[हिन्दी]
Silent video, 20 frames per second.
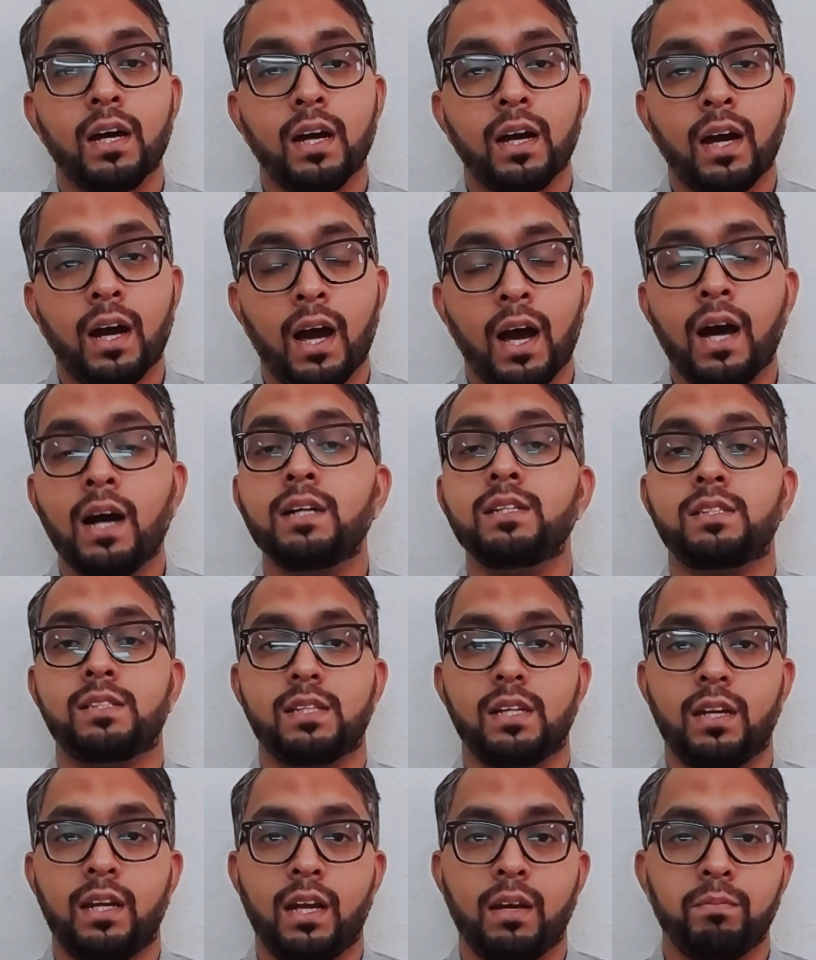
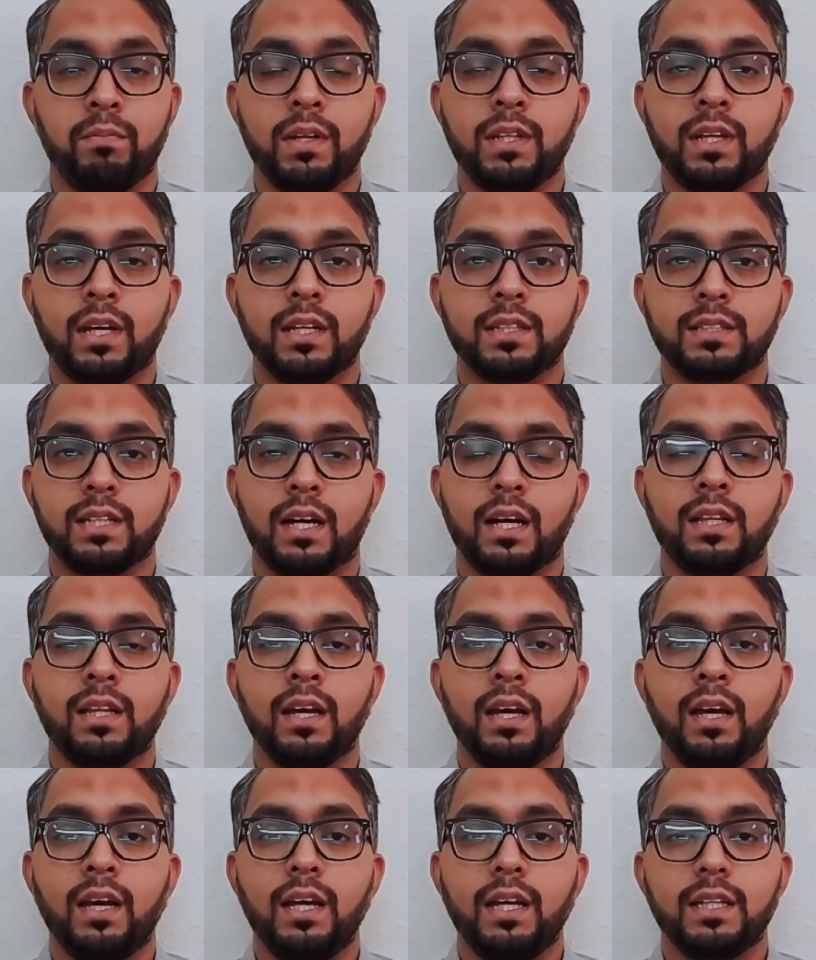ख़ास रहमत के
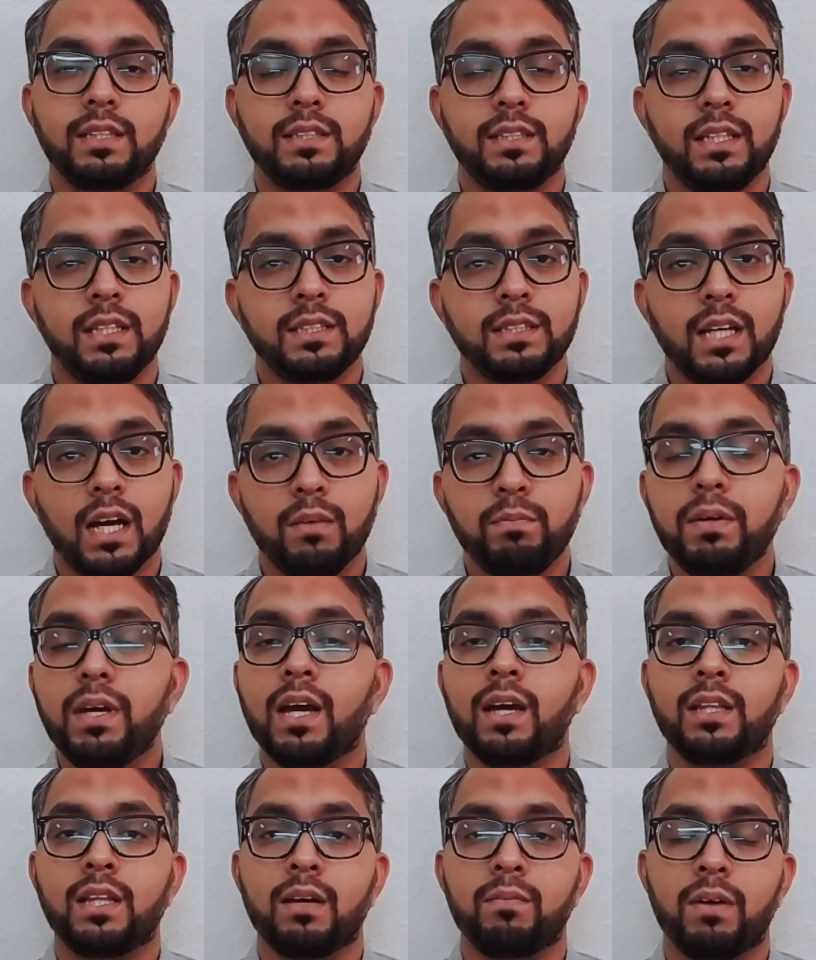साथ इस चीज़ का भी
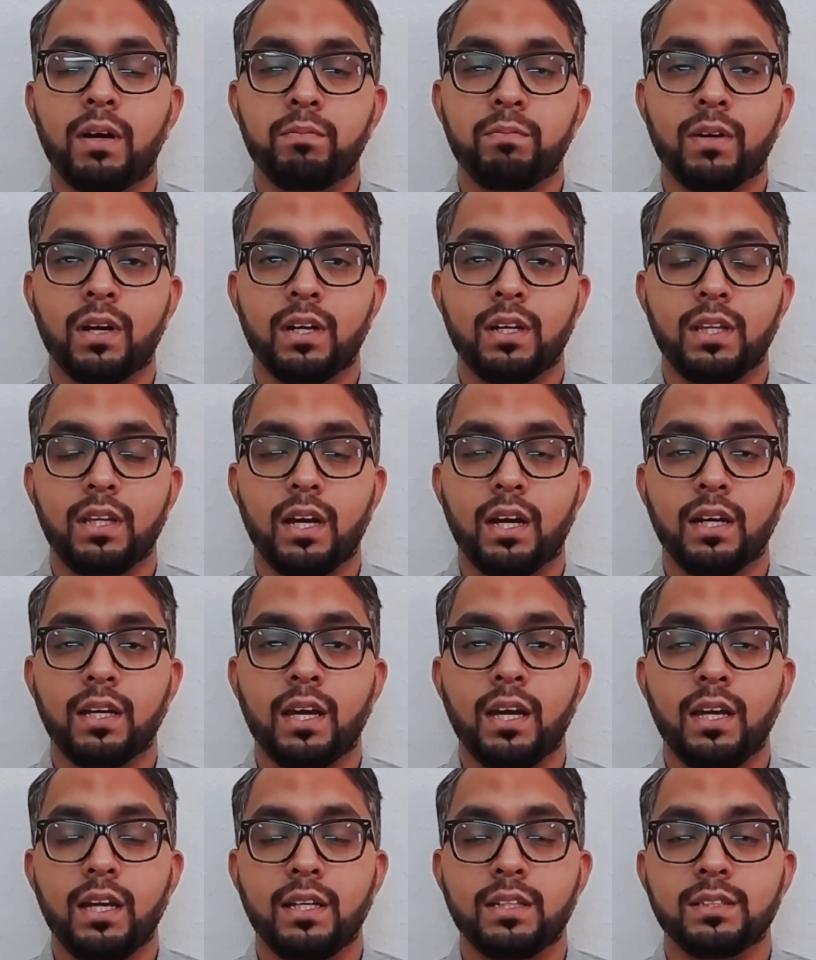अहतमाम कर दिया
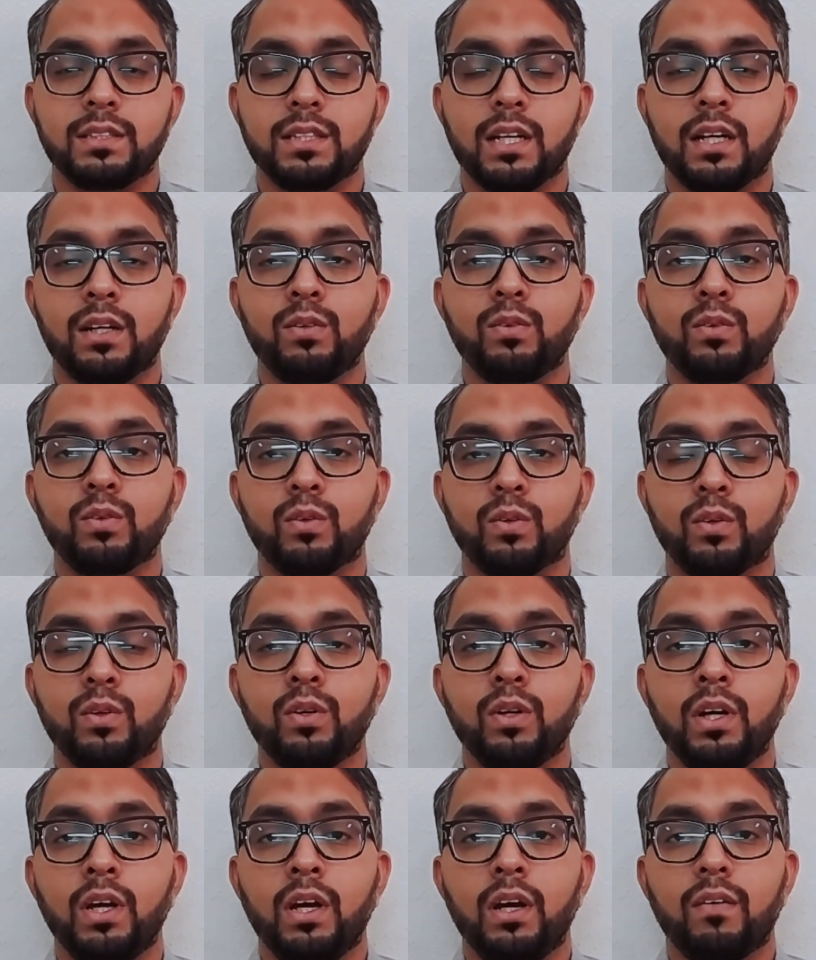कि इंसानों को
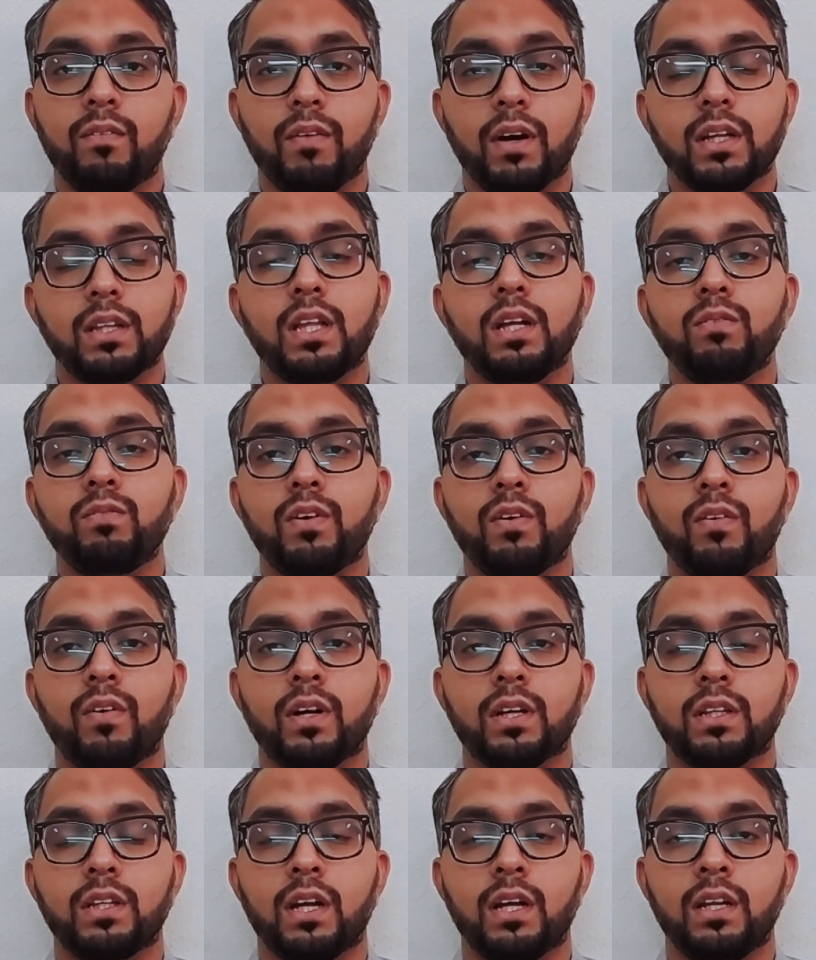वक्ता
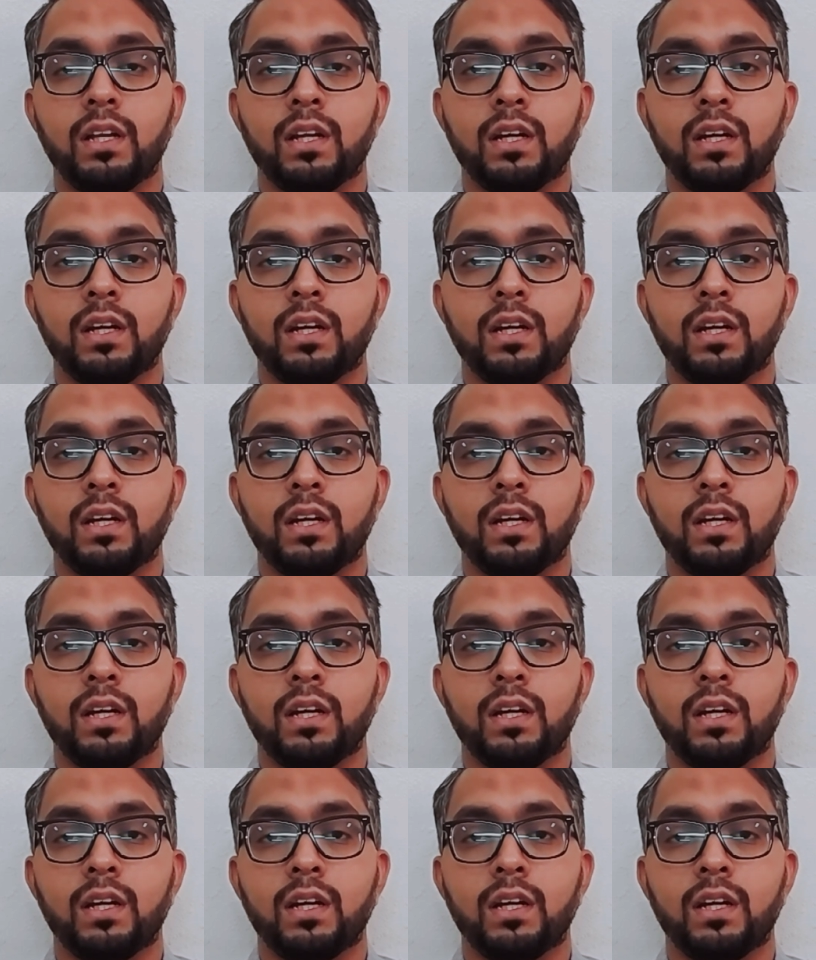फ़वक्ता